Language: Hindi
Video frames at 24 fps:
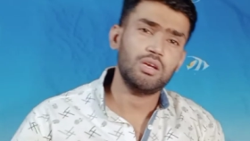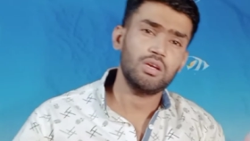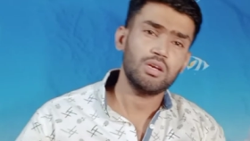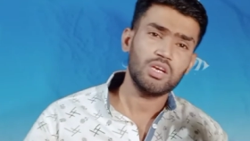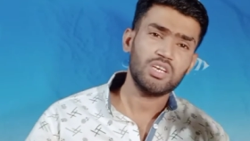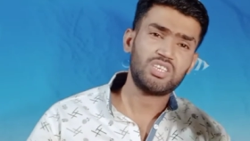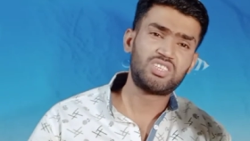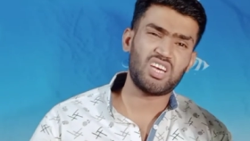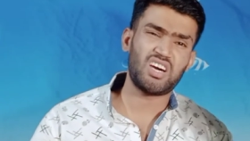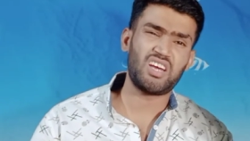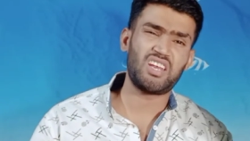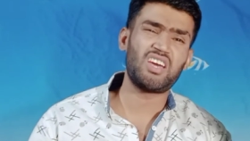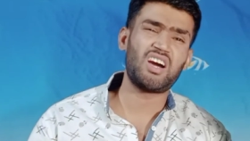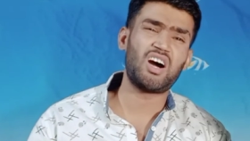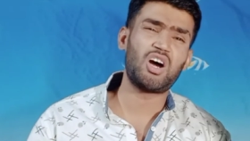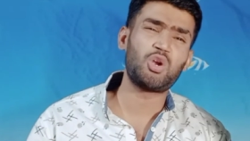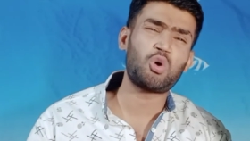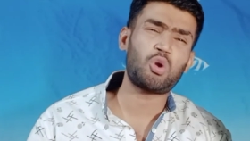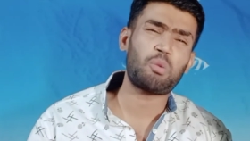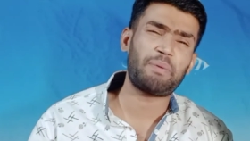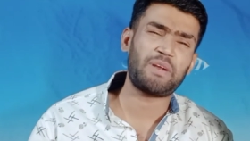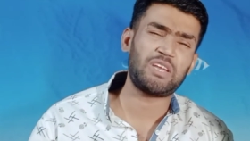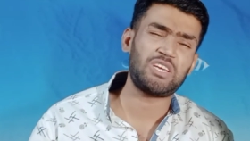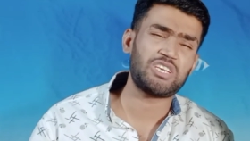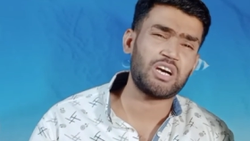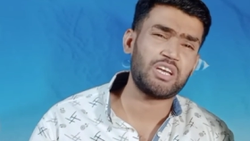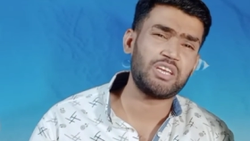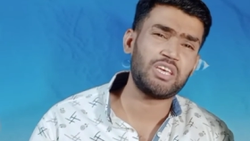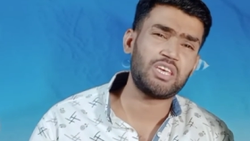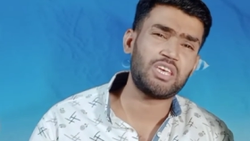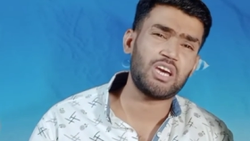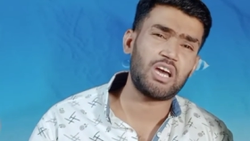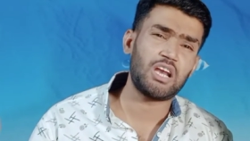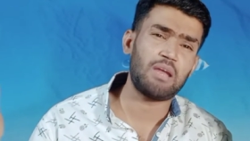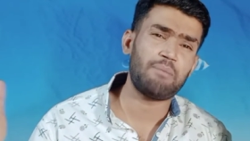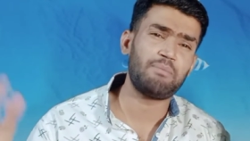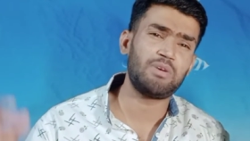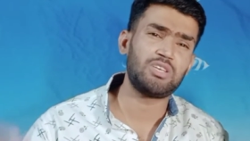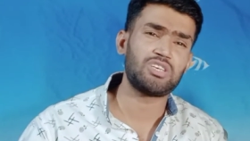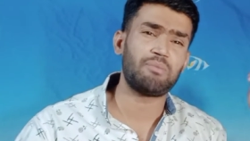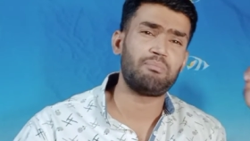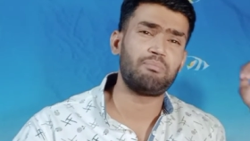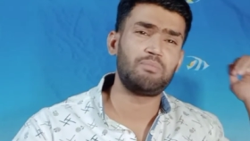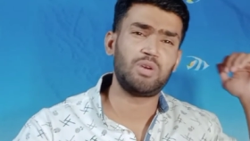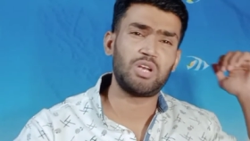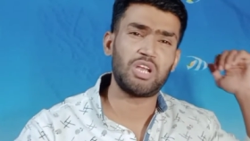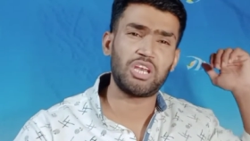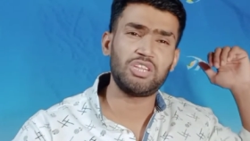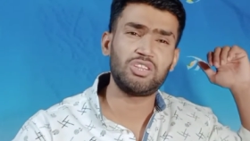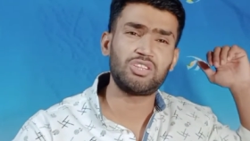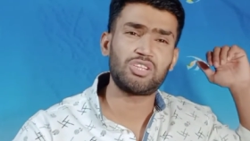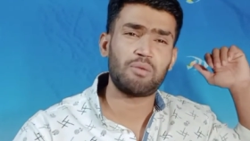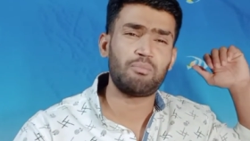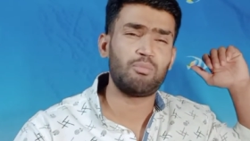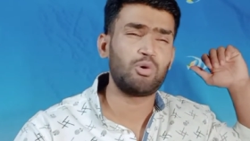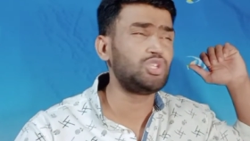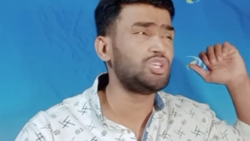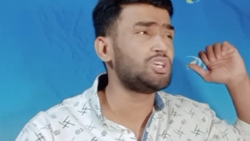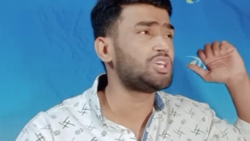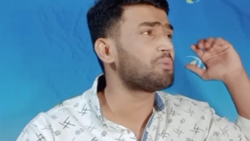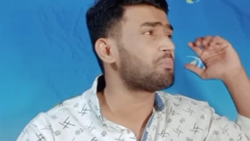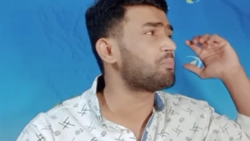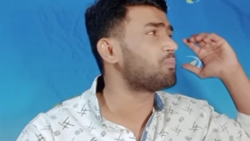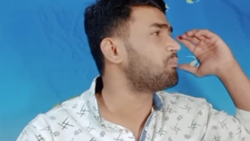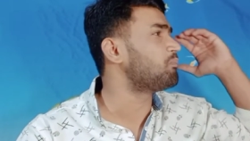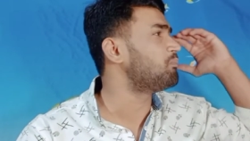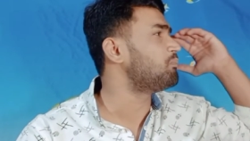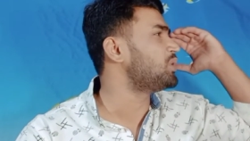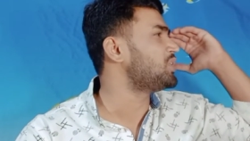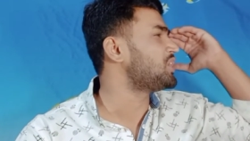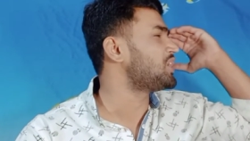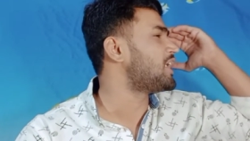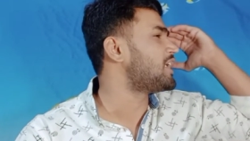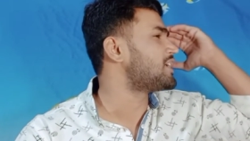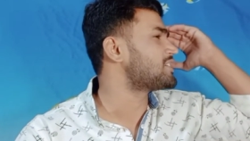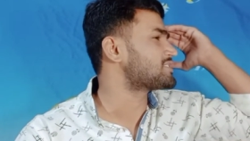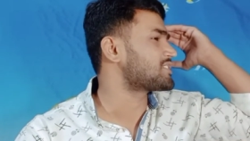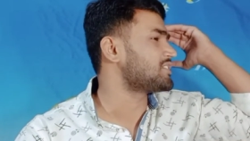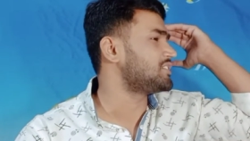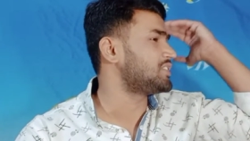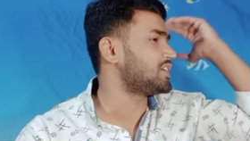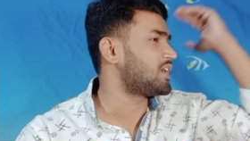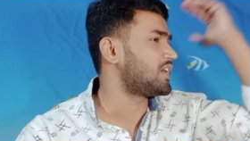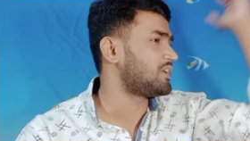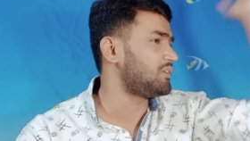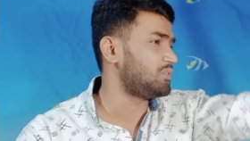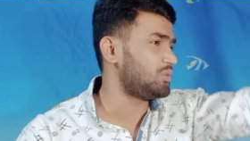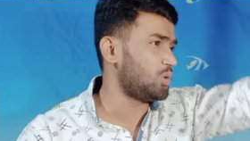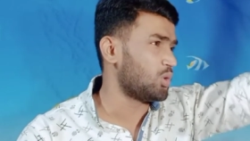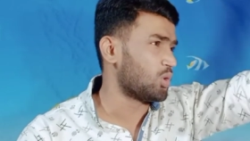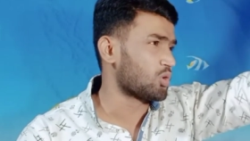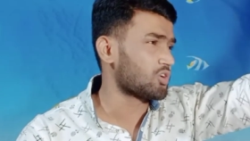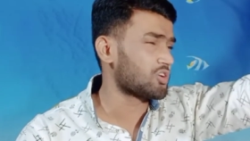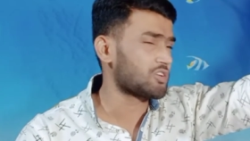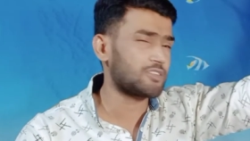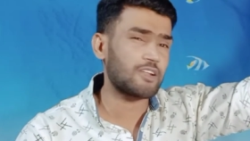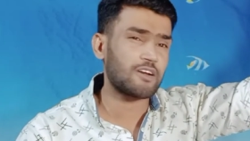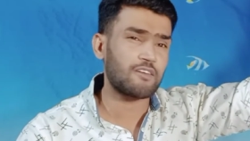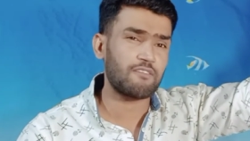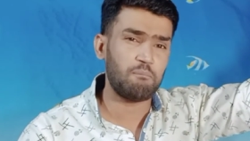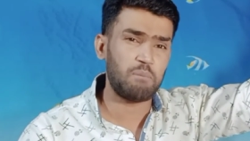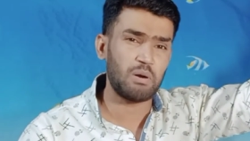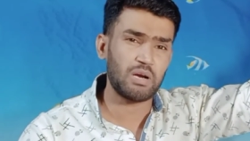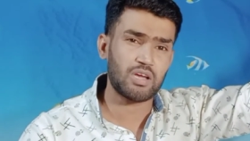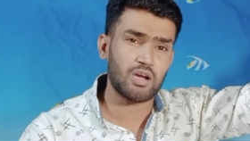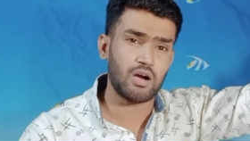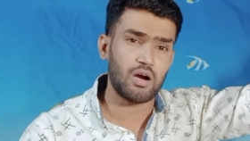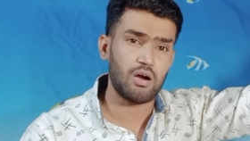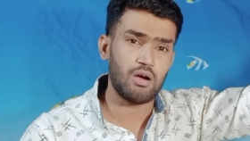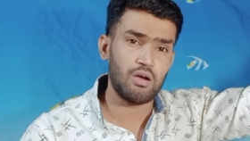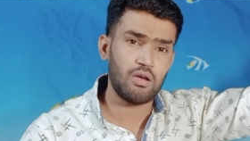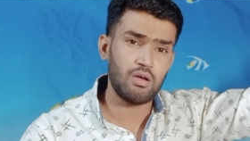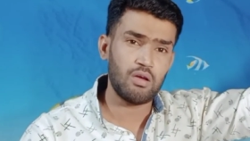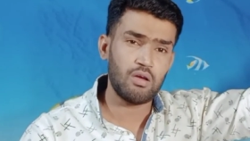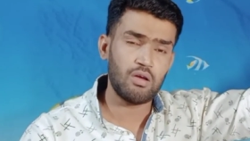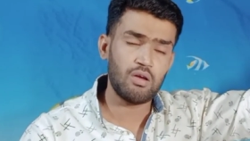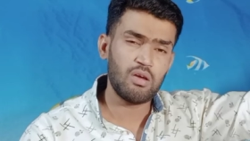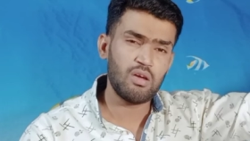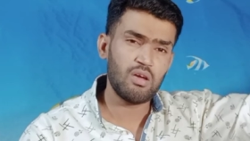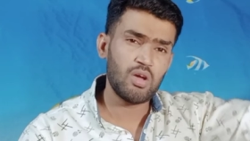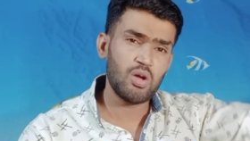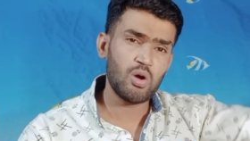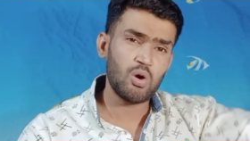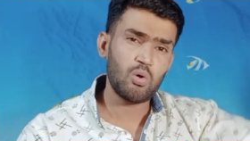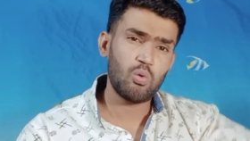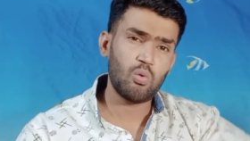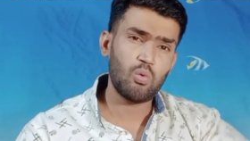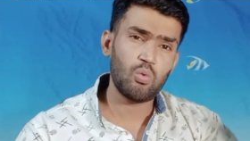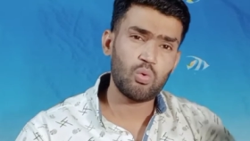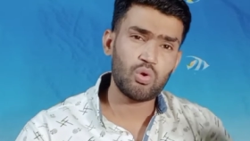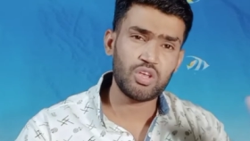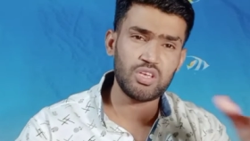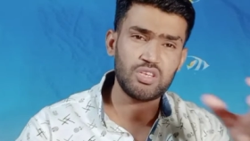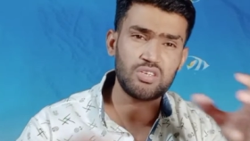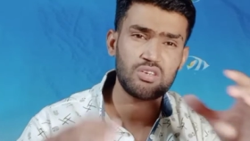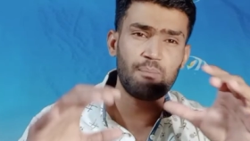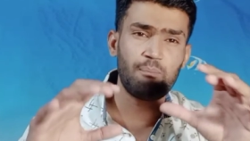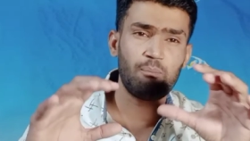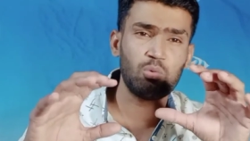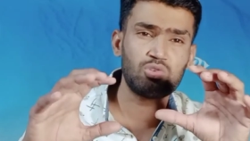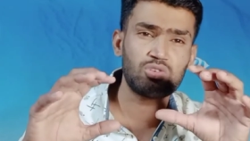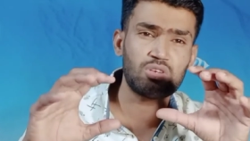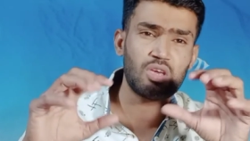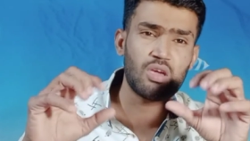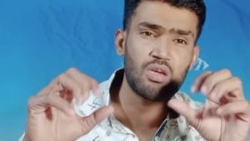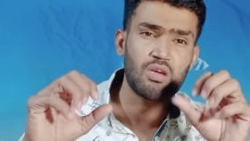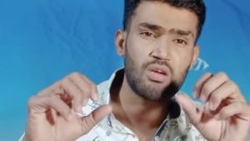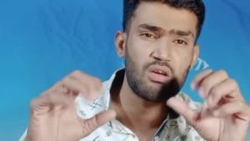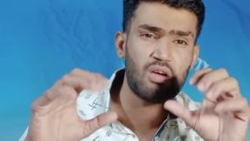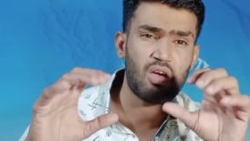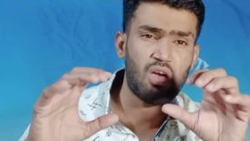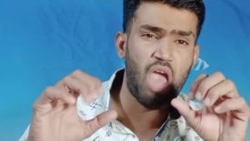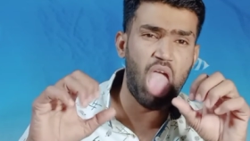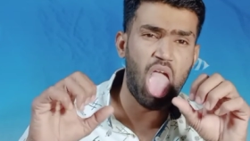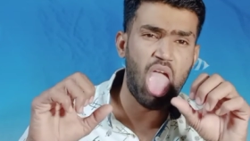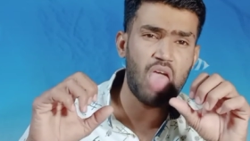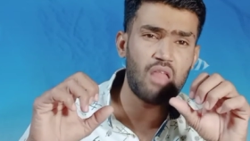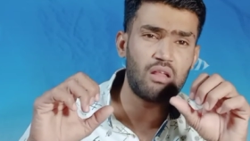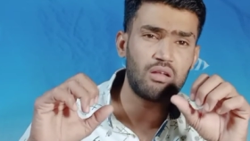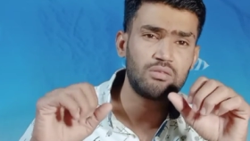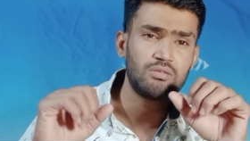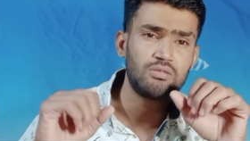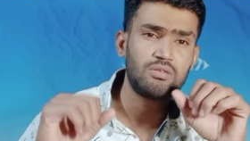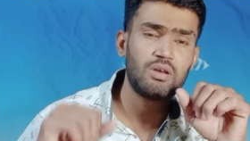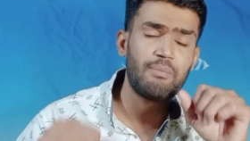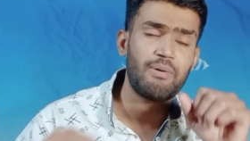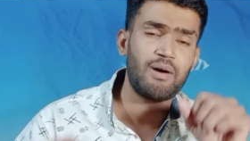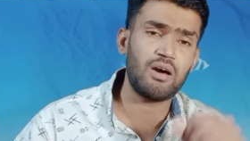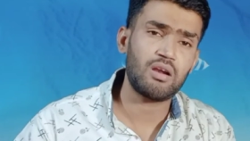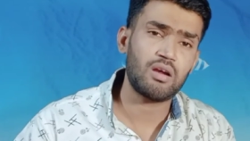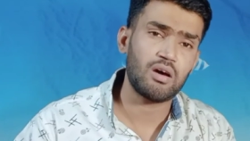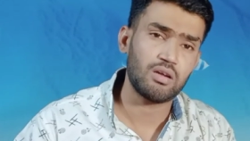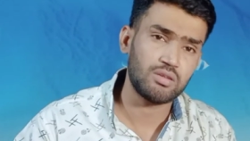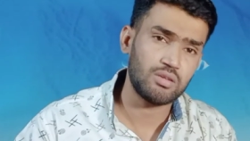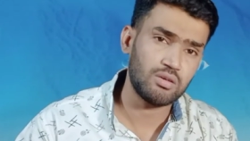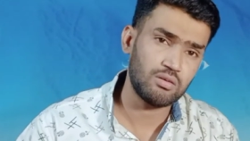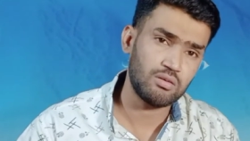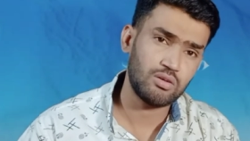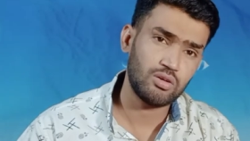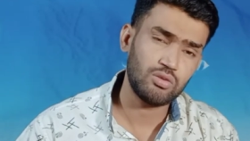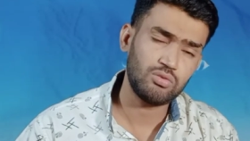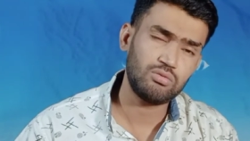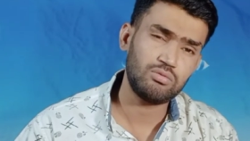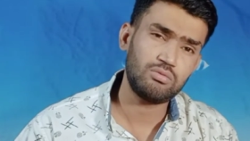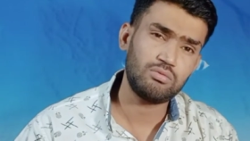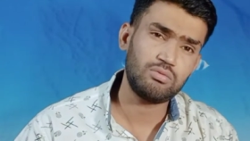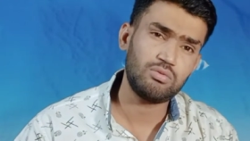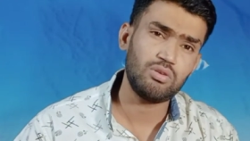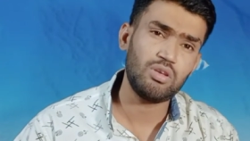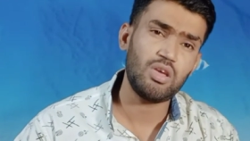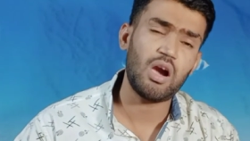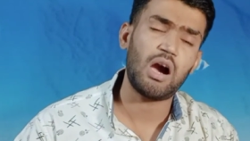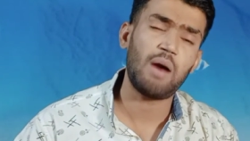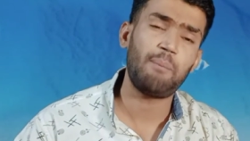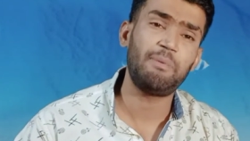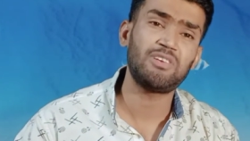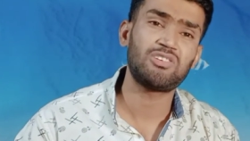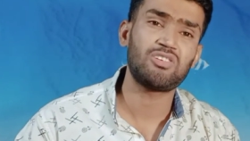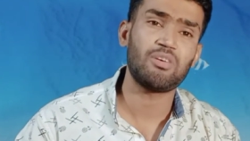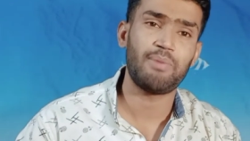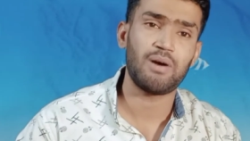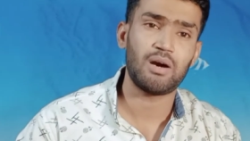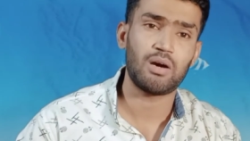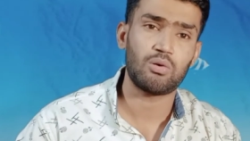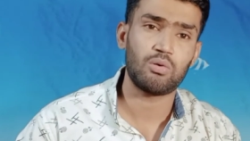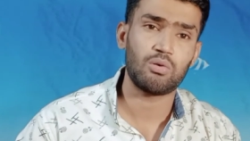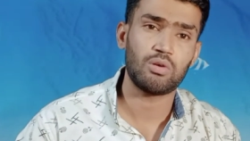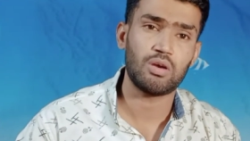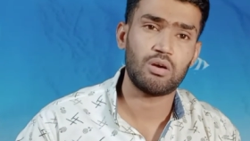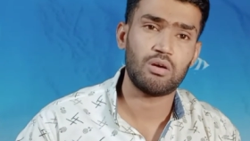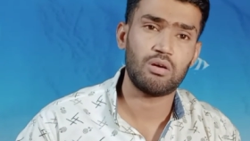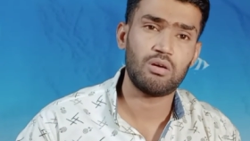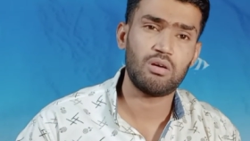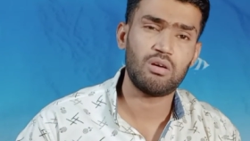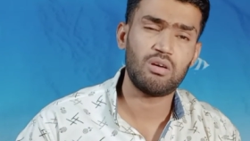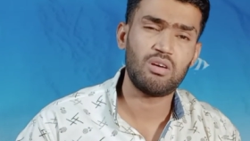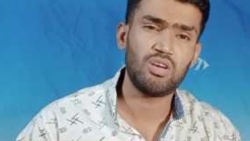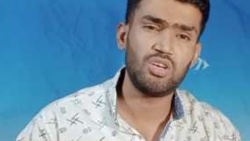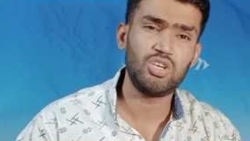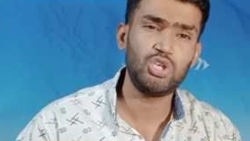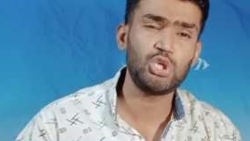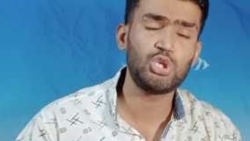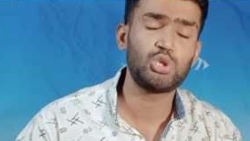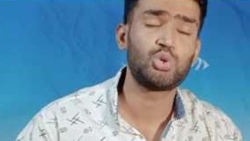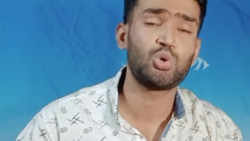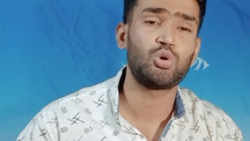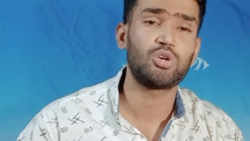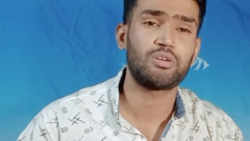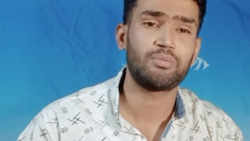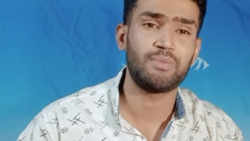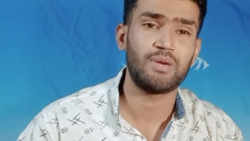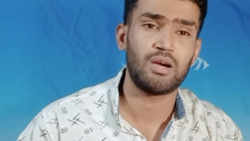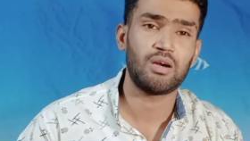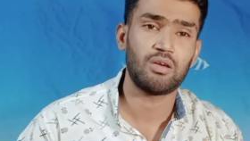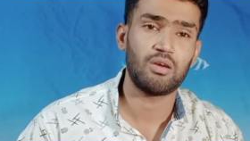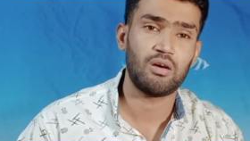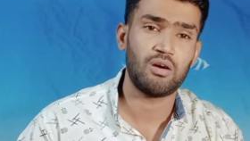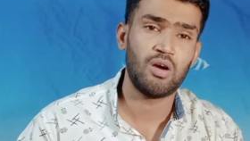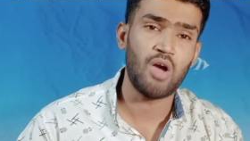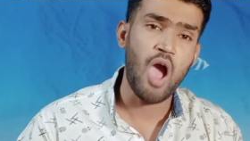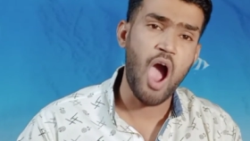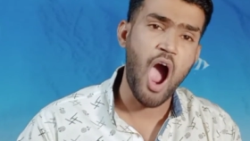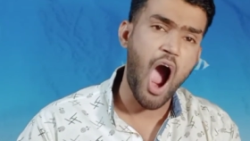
इस हरियाणा और परेशानी के आलम में जब नरेंद्र मोदी के बॉडीगार्ड्स का ध्यान लोगों की तरफ भटका और ये जब उसके दबा रहा था तो ये आपे से बाहर हो गया ये जोश में आ गया